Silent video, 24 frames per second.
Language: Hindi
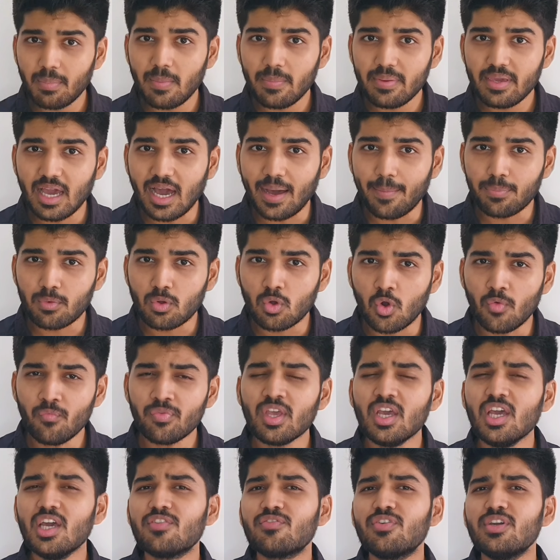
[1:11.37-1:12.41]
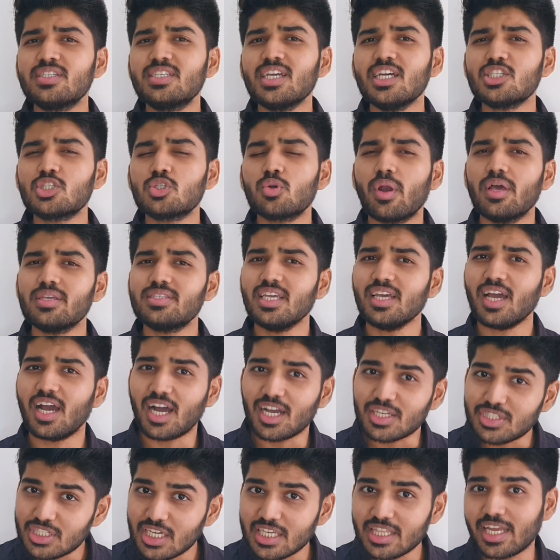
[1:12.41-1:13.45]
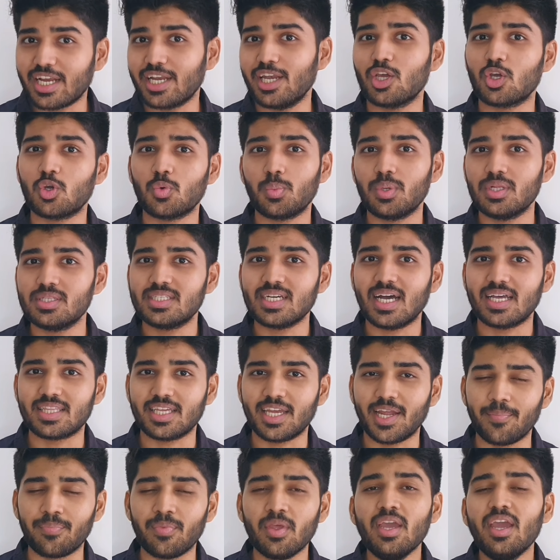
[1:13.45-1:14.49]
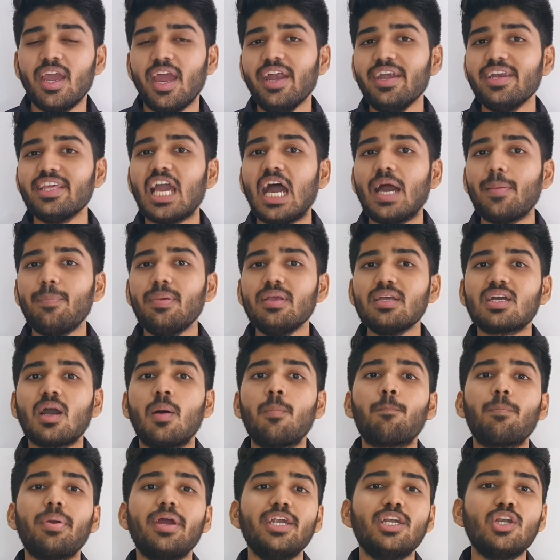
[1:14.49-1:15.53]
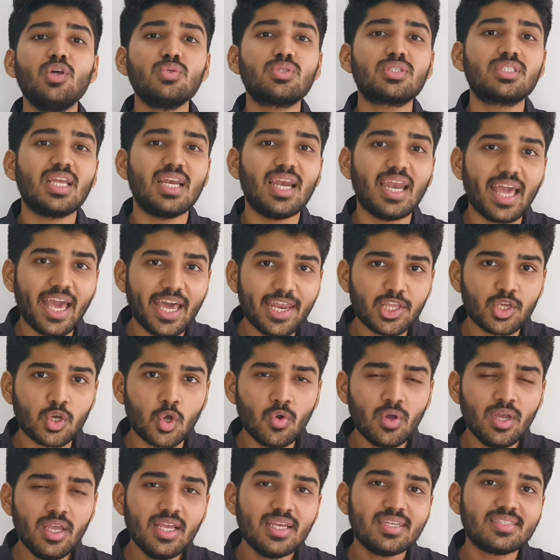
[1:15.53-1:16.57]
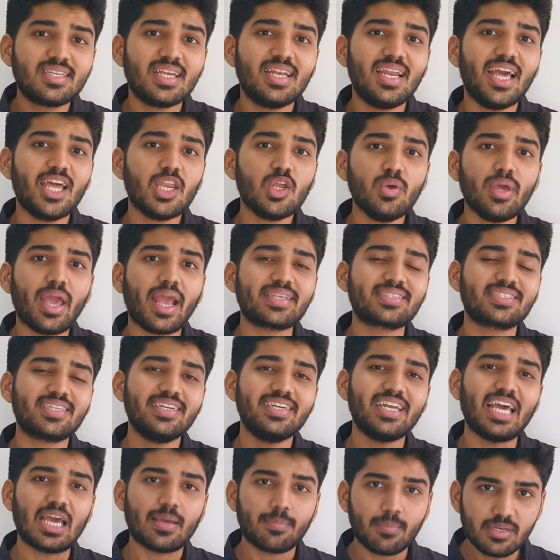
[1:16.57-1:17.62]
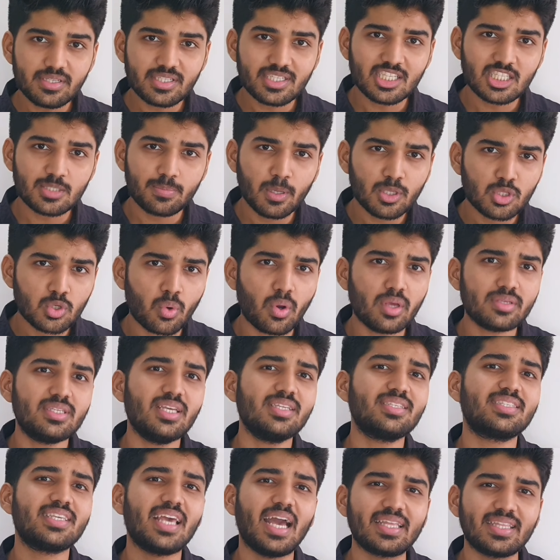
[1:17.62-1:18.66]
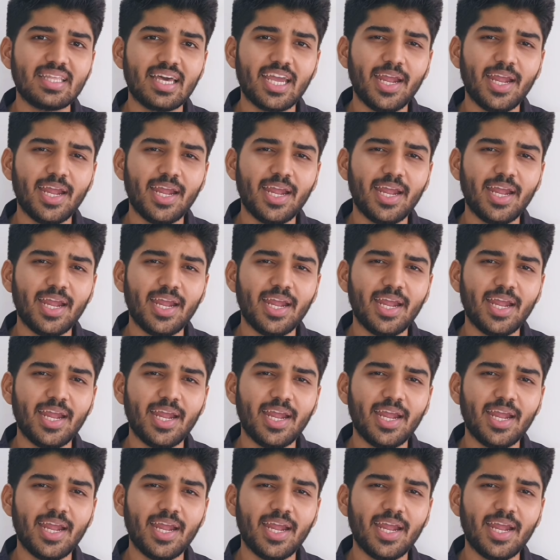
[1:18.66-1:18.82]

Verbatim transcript: में भी आपको फीचर्स थोड़े से अच्छे दिखने को मिल जाते हैं एंड यहाँ पे कंपेयर टू सिलेरियो सिलेरियो एक्स के डायमेंशंस भी थोड़े से ज़्यादा